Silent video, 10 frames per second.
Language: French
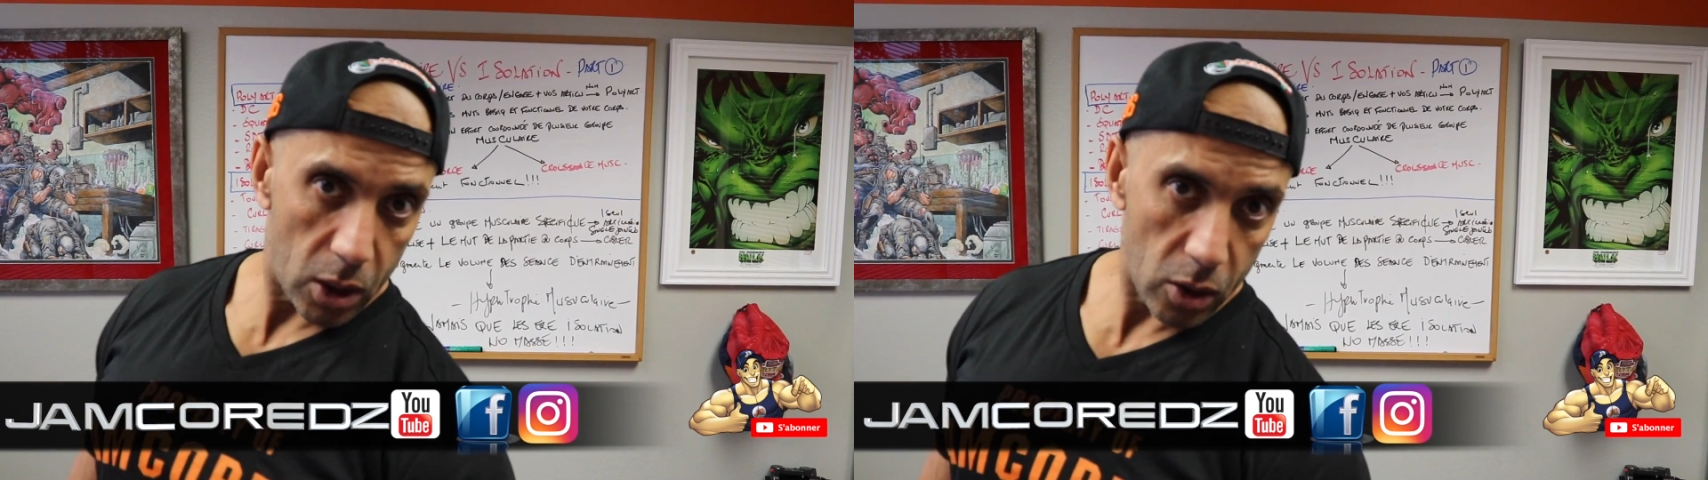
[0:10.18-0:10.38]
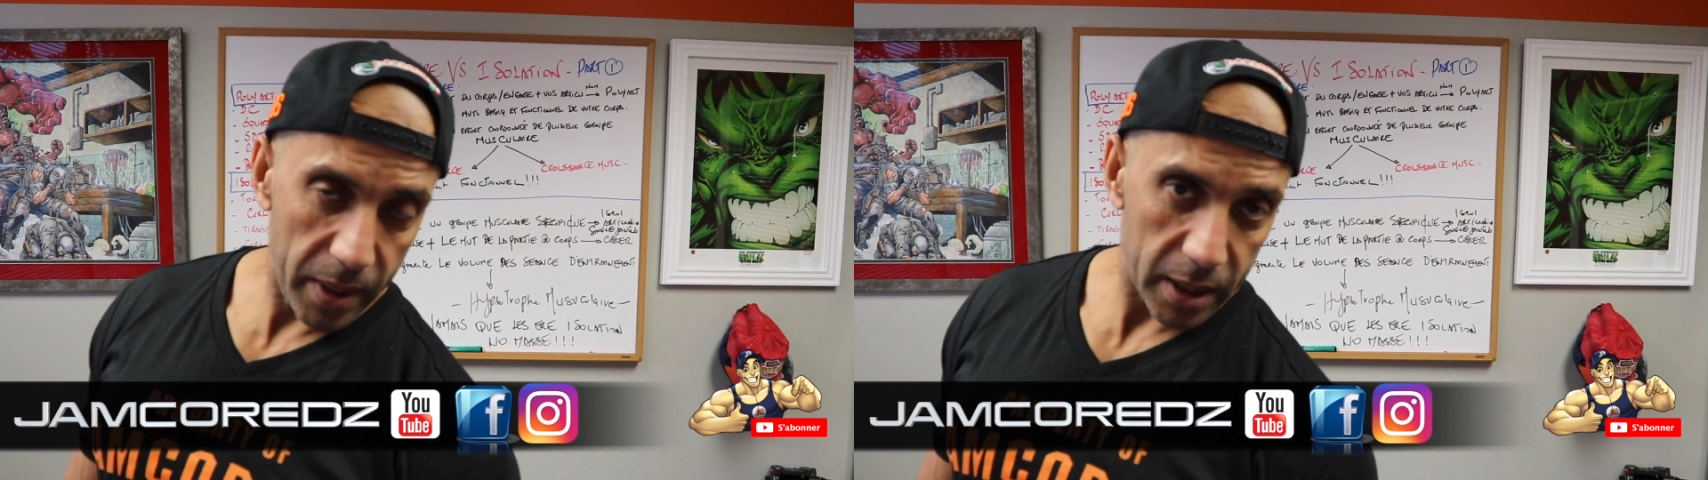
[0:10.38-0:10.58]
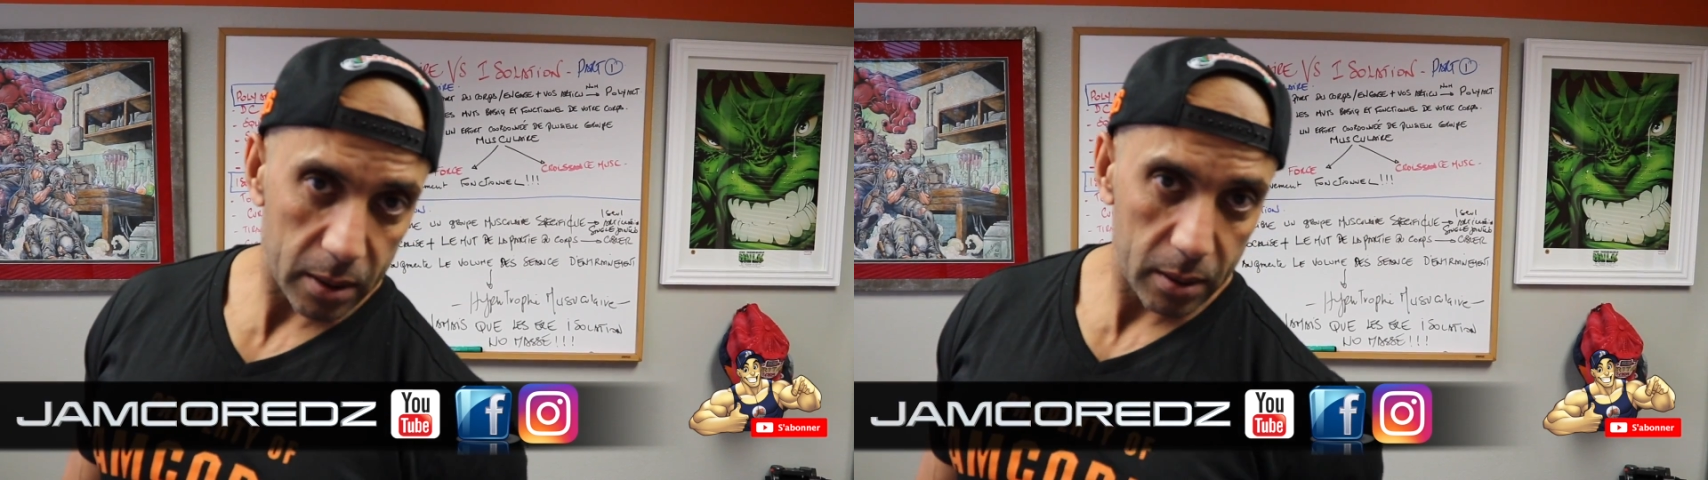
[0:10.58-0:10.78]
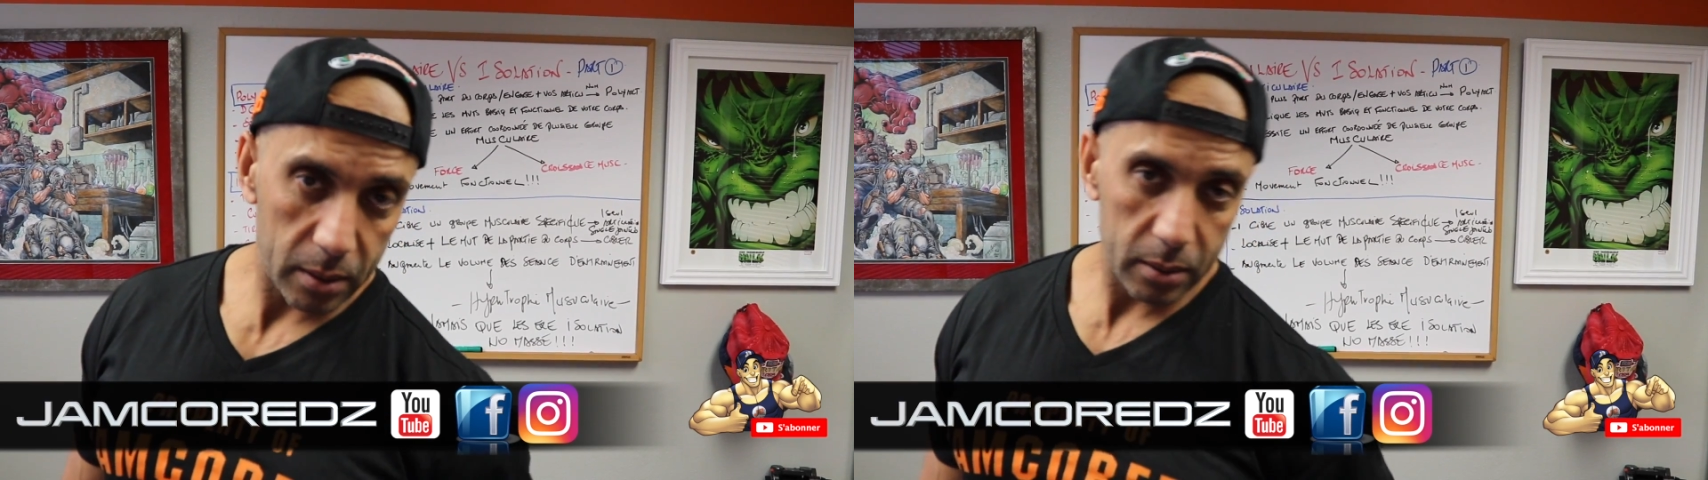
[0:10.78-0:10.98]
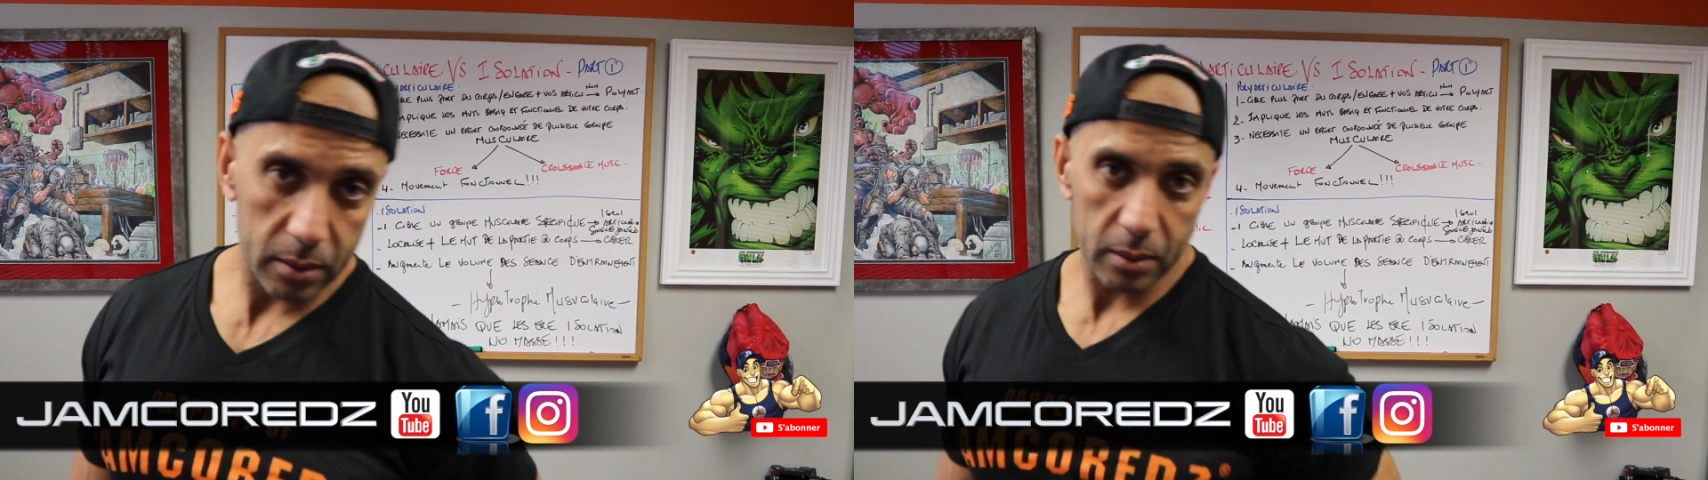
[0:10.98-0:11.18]
le
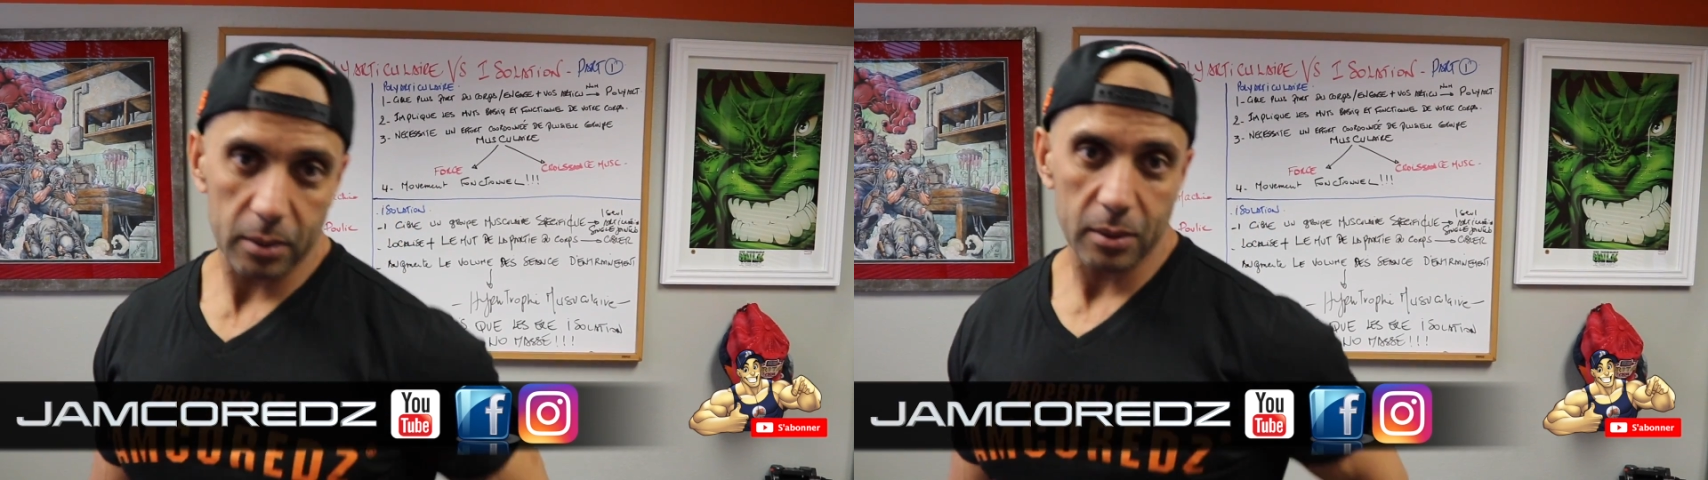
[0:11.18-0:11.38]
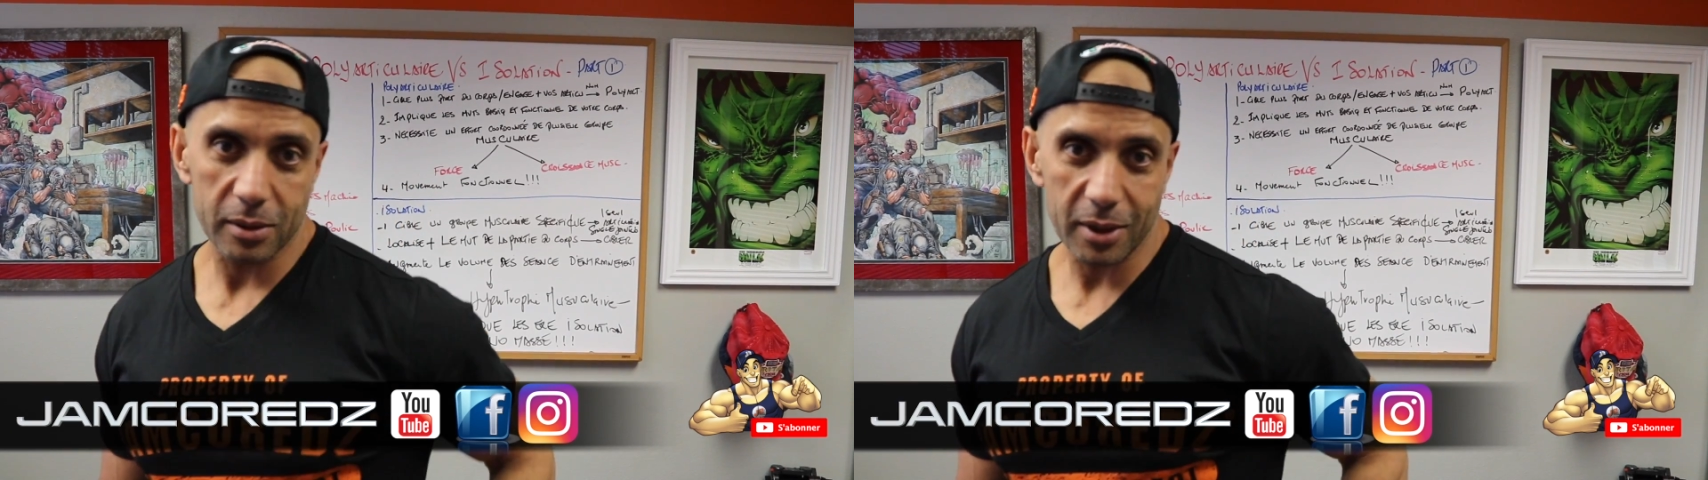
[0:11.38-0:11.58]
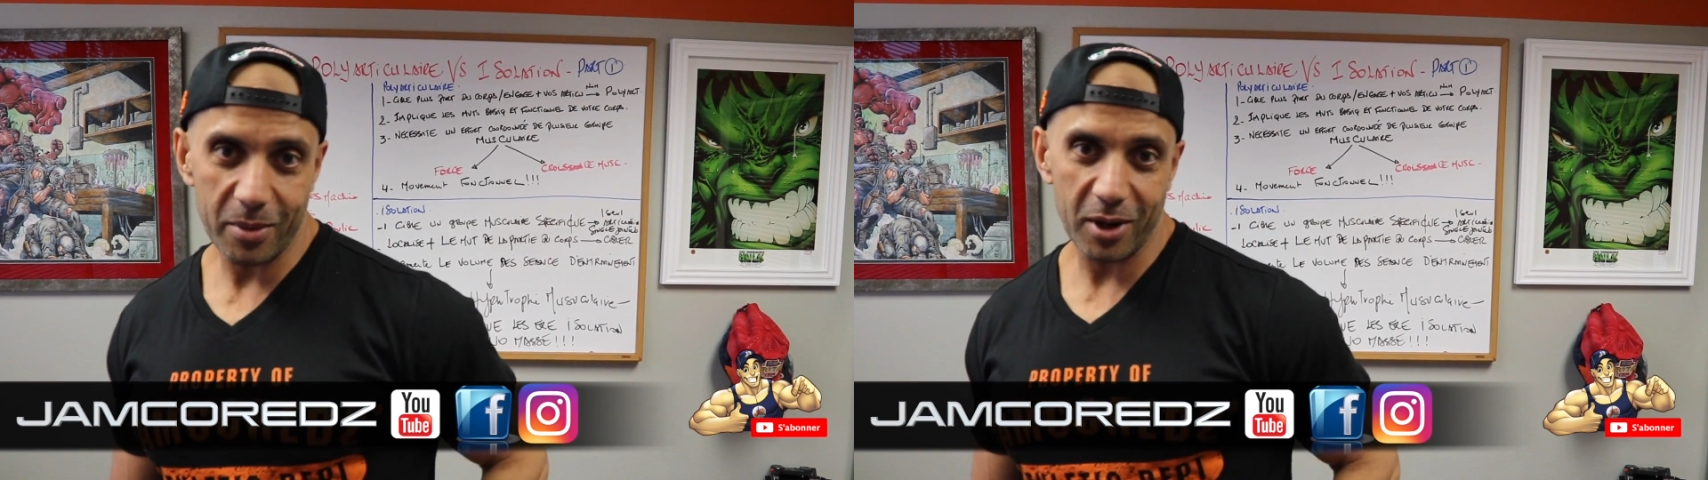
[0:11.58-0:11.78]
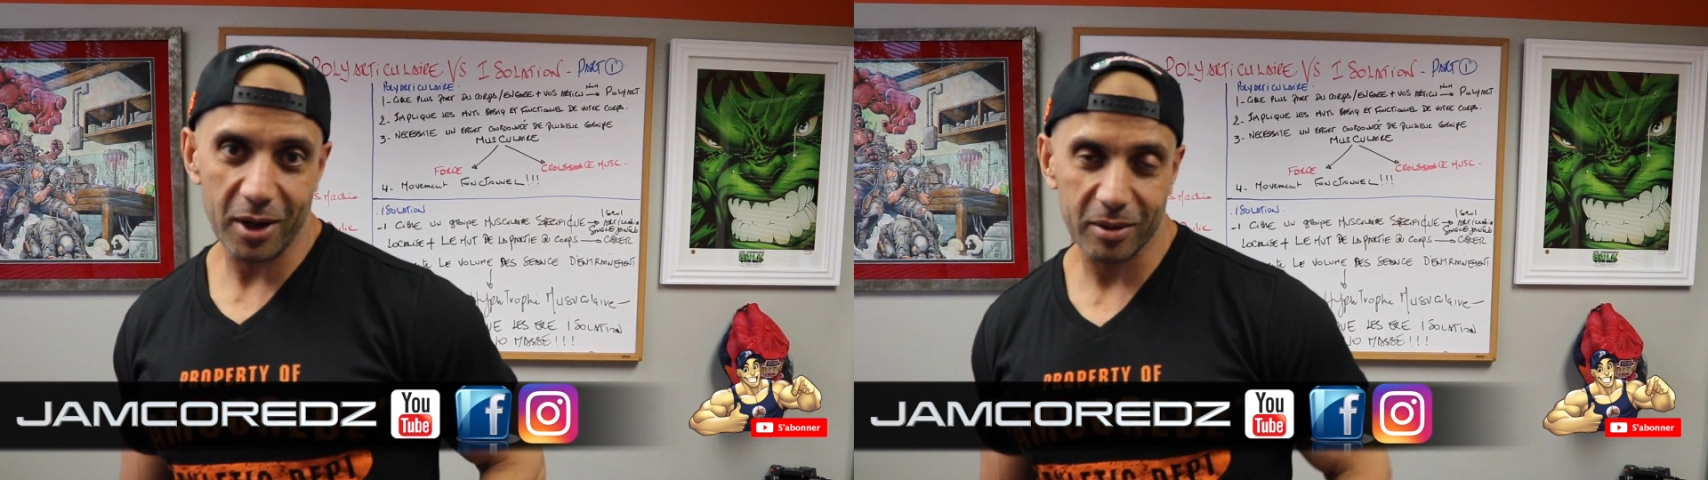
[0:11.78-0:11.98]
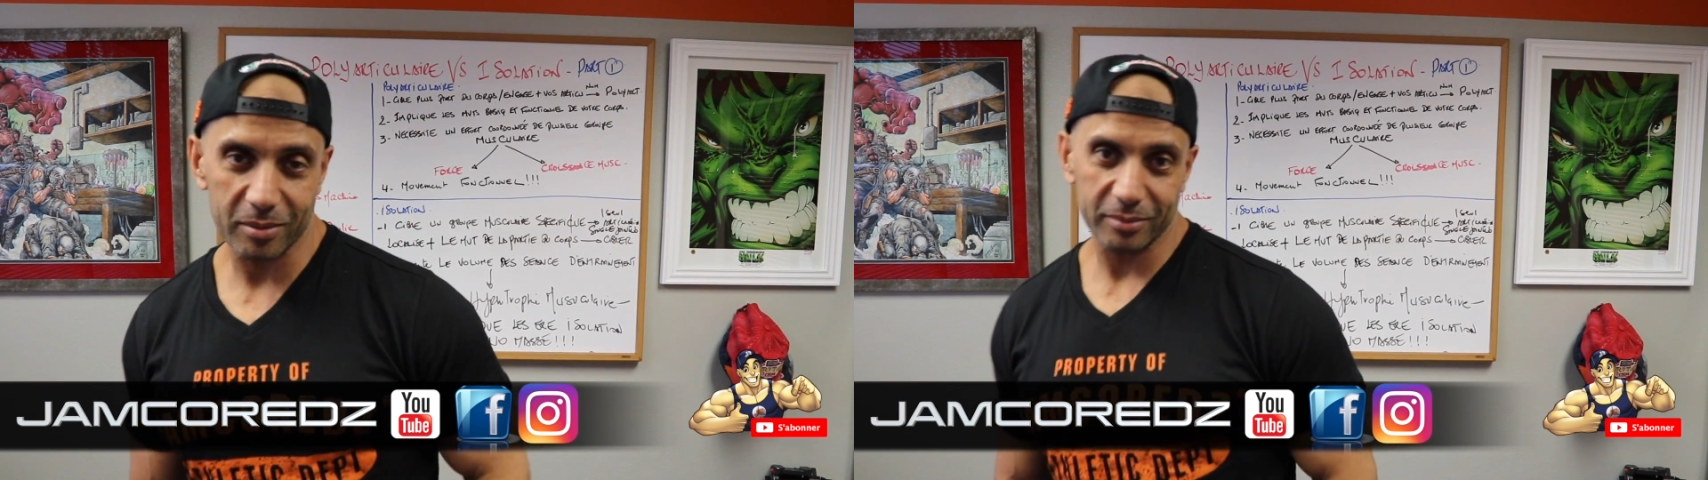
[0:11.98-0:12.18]
Salam
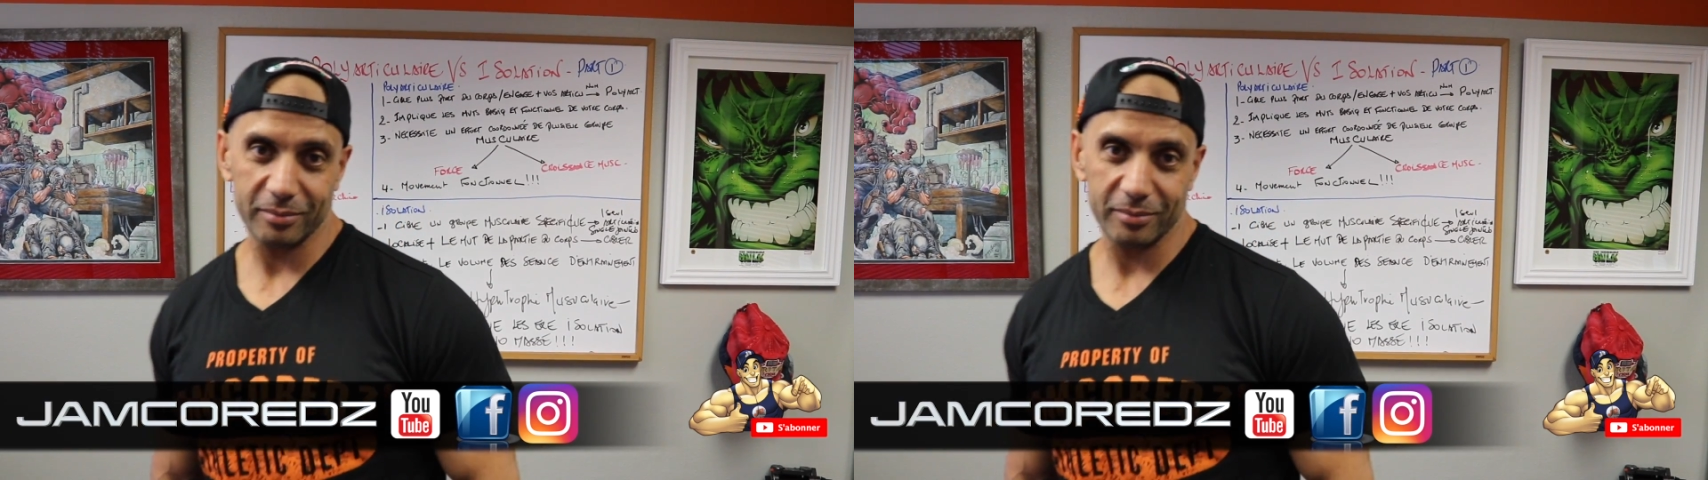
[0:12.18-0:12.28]
alaikum.